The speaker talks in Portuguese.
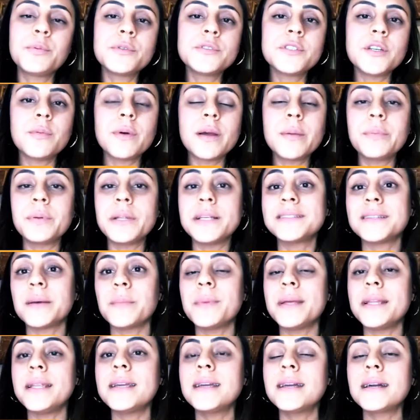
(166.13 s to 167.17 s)
E por ser uma empresa
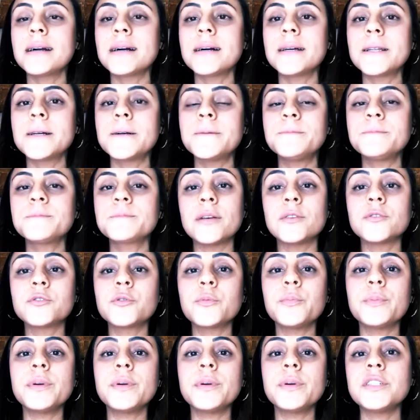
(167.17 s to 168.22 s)
americana, para eu
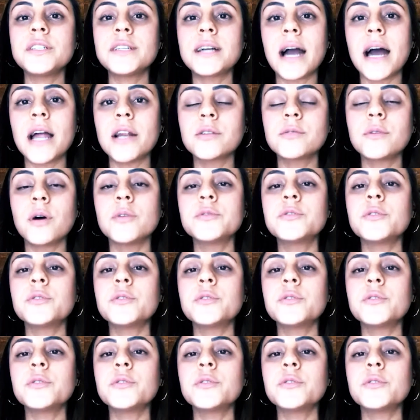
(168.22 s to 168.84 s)
subir de cargo,